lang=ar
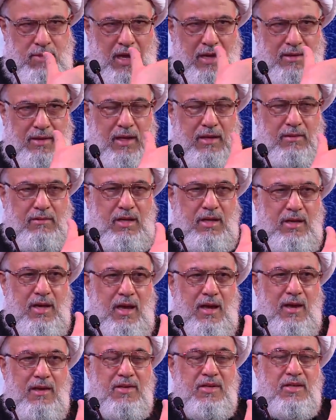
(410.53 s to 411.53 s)
بعد
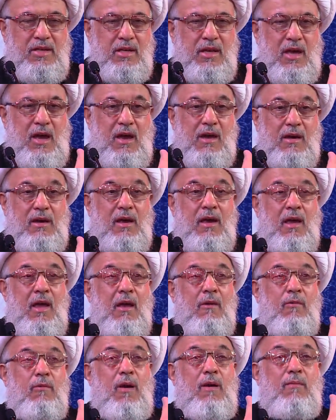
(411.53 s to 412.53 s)
انتهاء الزيارة
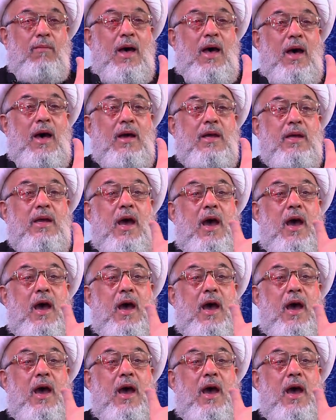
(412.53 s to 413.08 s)
وما